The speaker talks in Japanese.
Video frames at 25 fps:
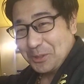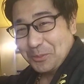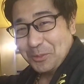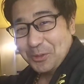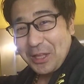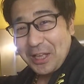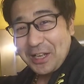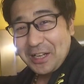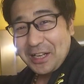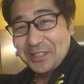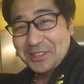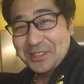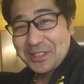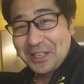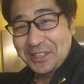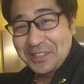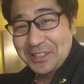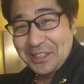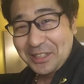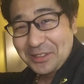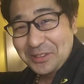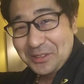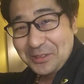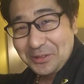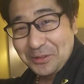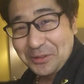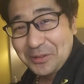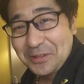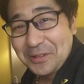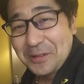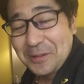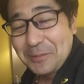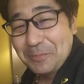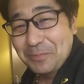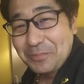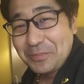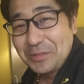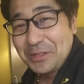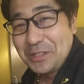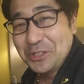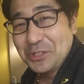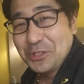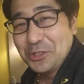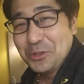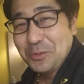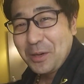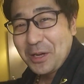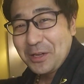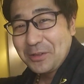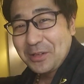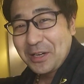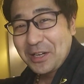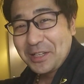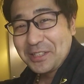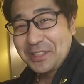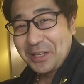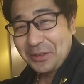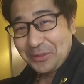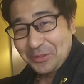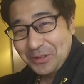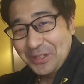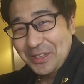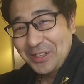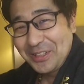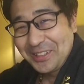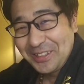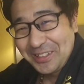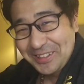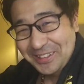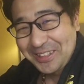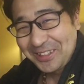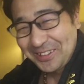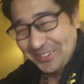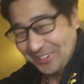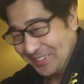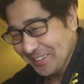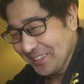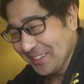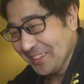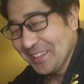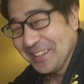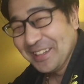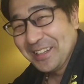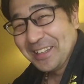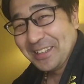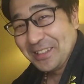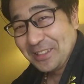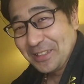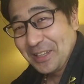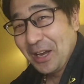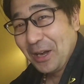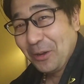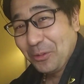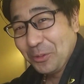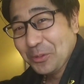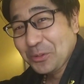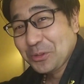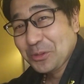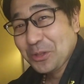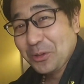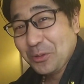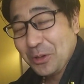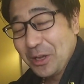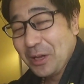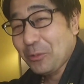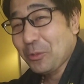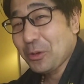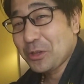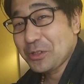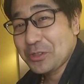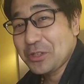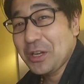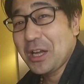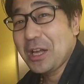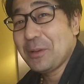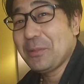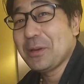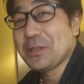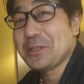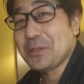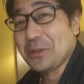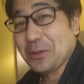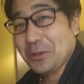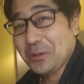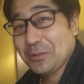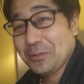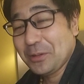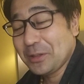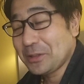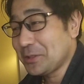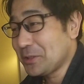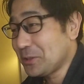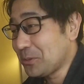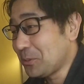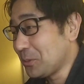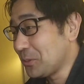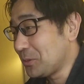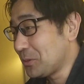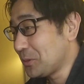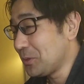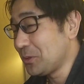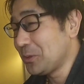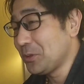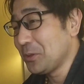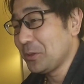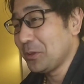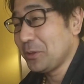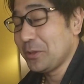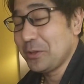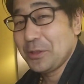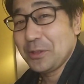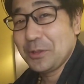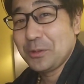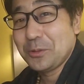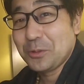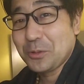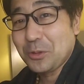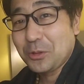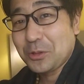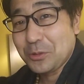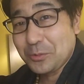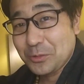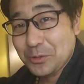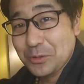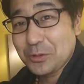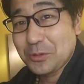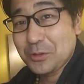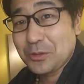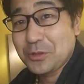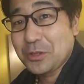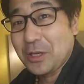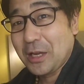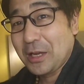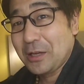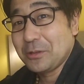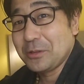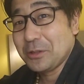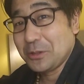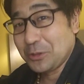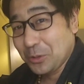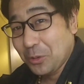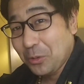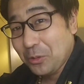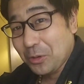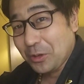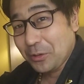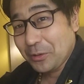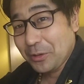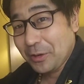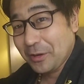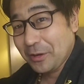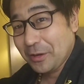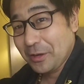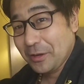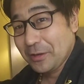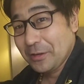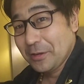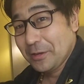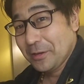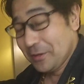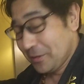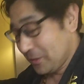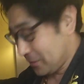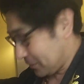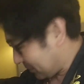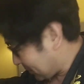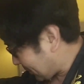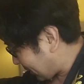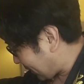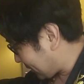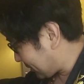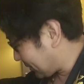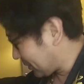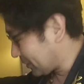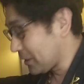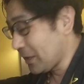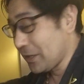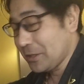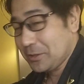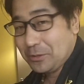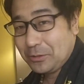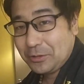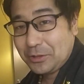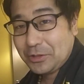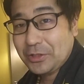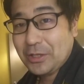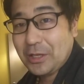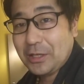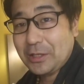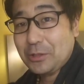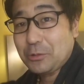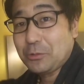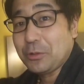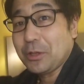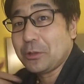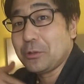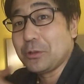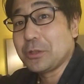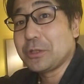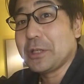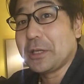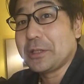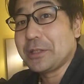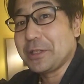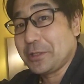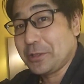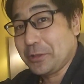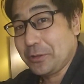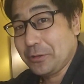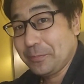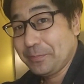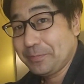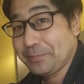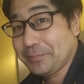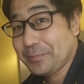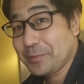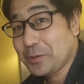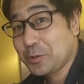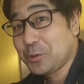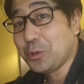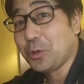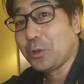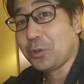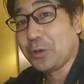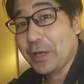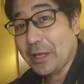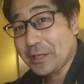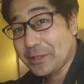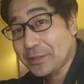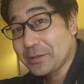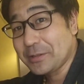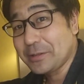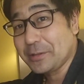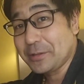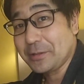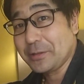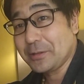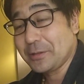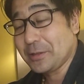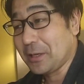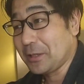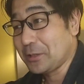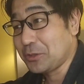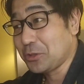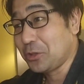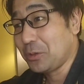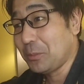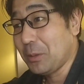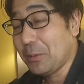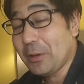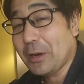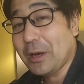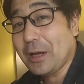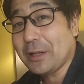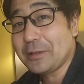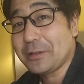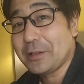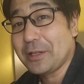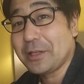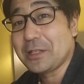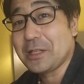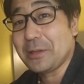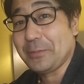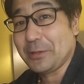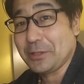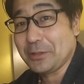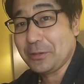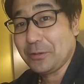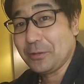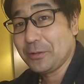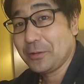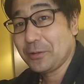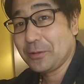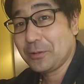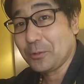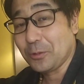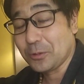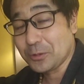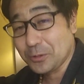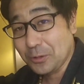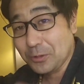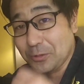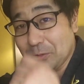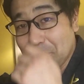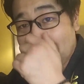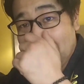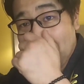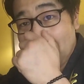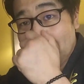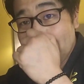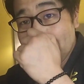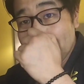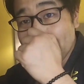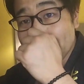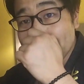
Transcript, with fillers: つもない数が来たっていう。20枚ぐらい来てるっていう。いや、本当にこれ、これ使えますよ。私、こっちのいる時もずっと使えるでしょ、これ。だから。いや、ありがたいですよ。下着、上と下ですよ。黒のやつって言ったら、そのまま買ってきてますよ。ごそっと。